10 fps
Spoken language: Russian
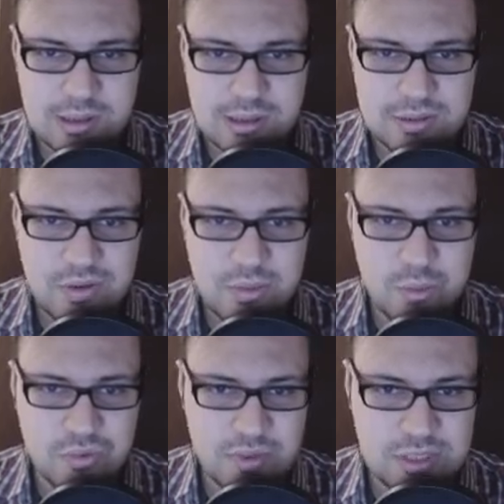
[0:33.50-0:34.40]
Два
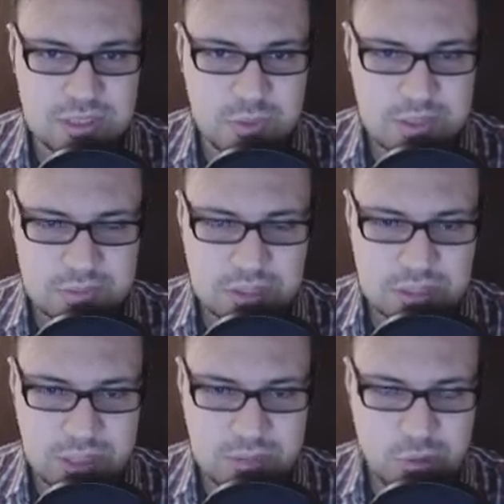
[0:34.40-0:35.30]
буфера теперь с
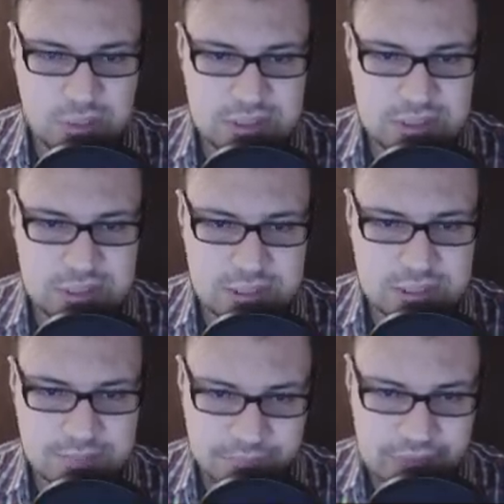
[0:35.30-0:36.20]
металлом у нас
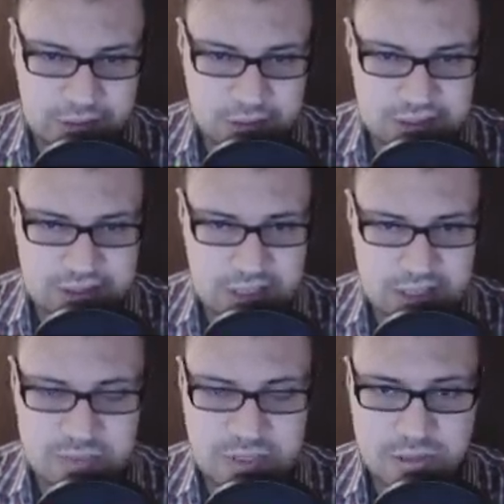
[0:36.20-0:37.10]
есть. Разделение
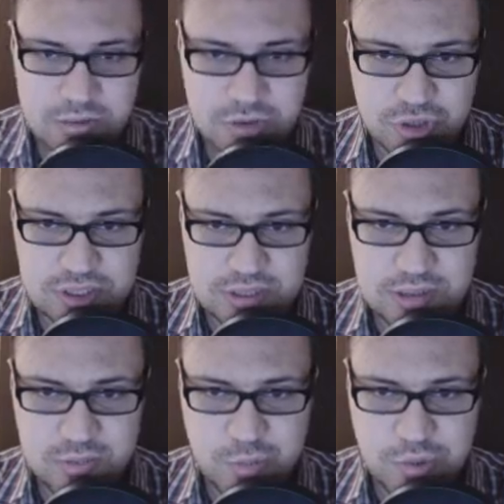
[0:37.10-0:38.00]
металла тоже стало
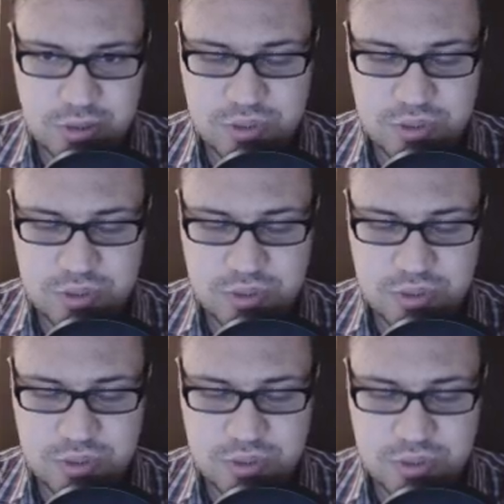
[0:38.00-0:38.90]
более,
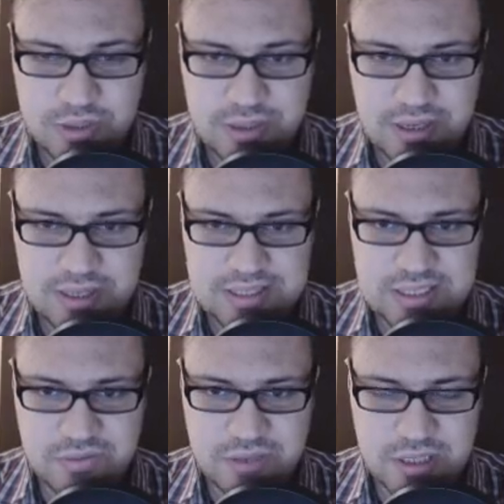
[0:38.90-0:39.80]
скажем так,
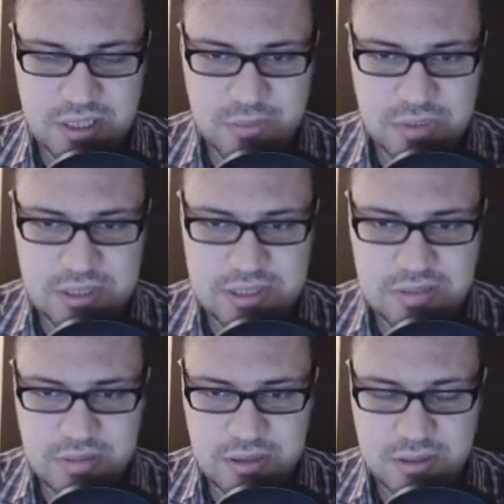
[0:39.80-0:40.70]
красивое и
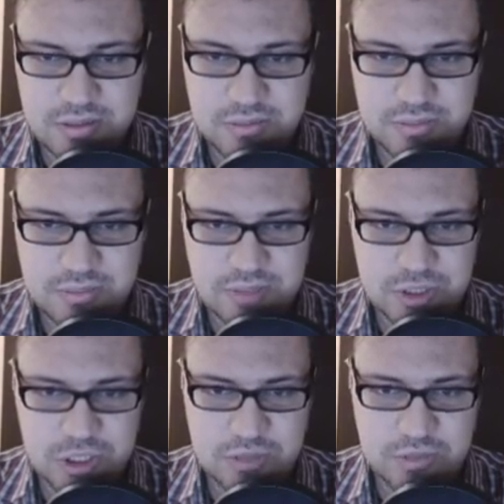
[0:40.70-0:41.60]
объективное
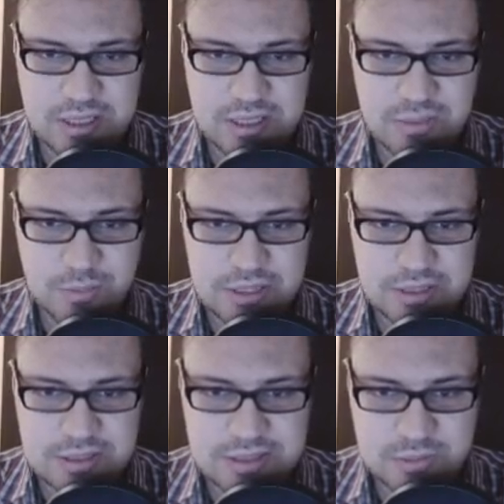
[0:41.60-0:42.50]
чем какие-то
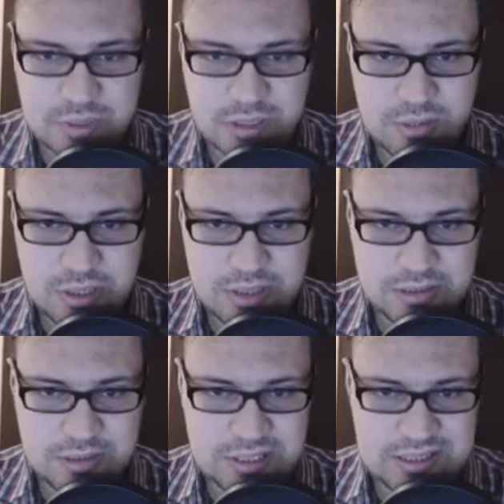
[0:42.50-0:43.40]
петли. Здесь металл проходил
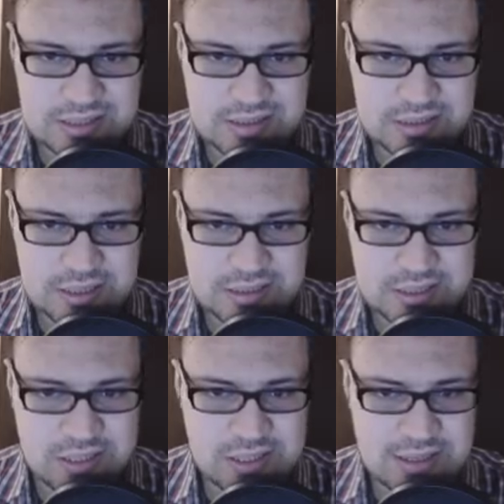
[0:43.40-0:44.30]
где-то здесь,
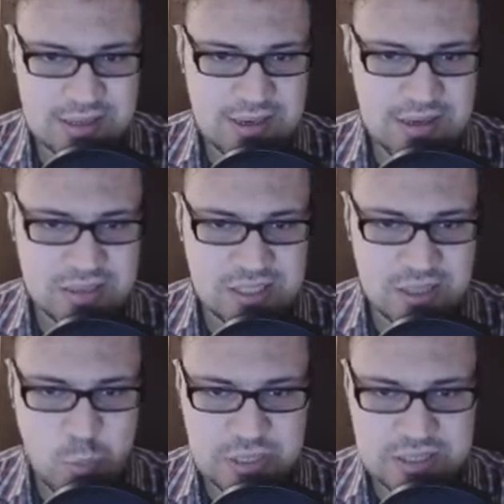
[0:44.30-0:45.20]
здесь,
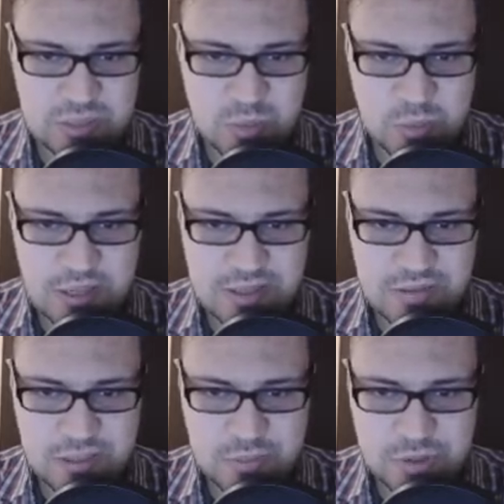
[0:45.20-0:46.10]
всякими подземными
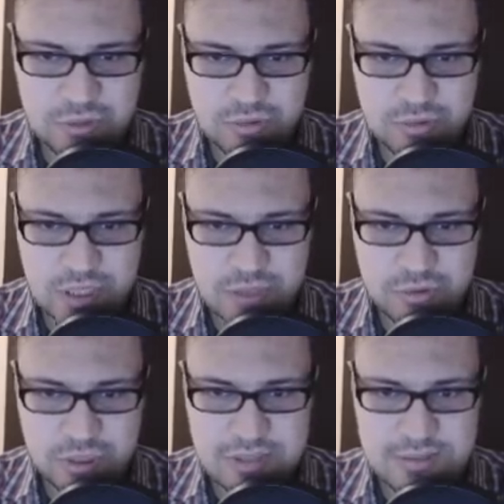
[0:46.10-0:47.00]
конвейерами сюда
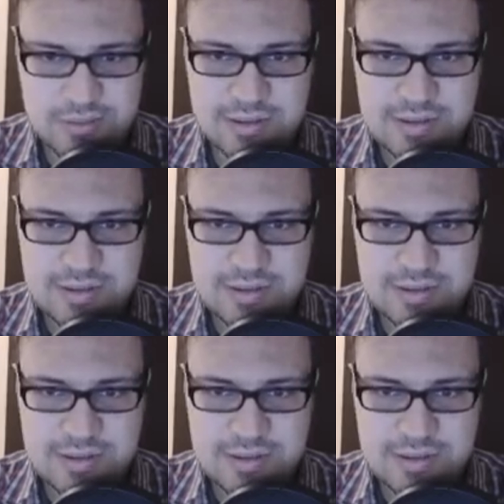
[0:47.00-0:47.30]
уходил.